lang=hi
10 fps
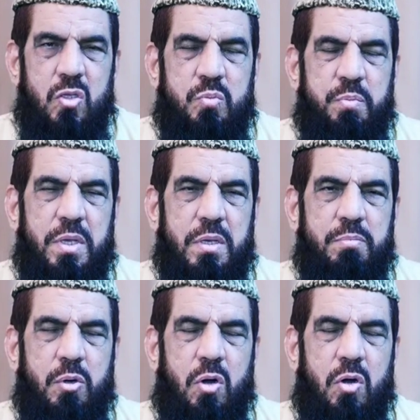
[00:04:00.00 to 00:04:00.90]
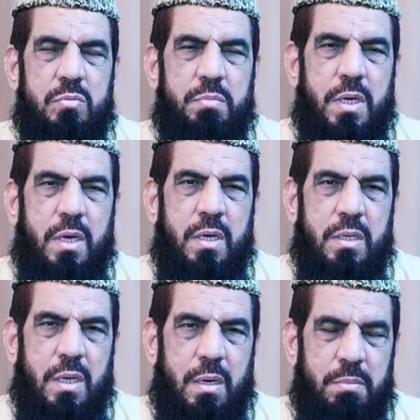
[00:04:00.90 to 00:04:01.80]
इस पर एक बहुत बड़ा
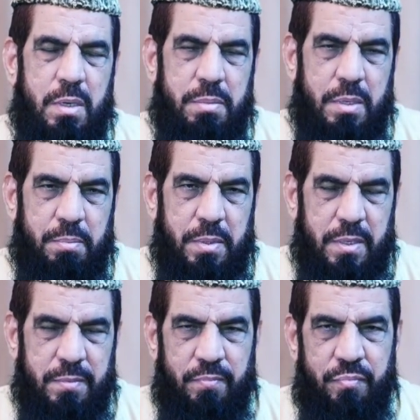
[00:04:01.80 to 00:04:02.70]
हंगामा बरपा है